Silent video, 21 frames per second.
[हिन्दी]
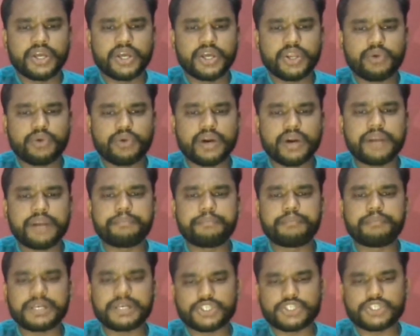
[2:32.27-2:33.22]
रिक्वायर्ड
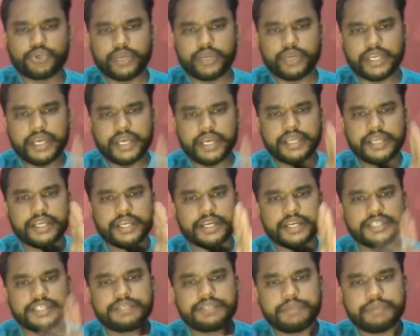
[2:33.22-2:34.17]
मच क्यूरिंग यानी कि
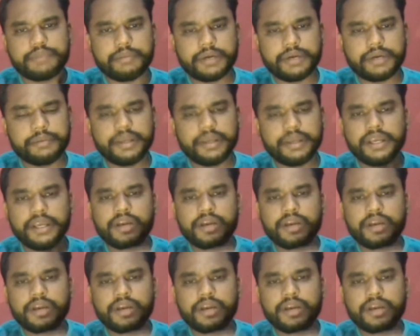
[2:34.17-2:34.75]
रिजिट पेमेंट में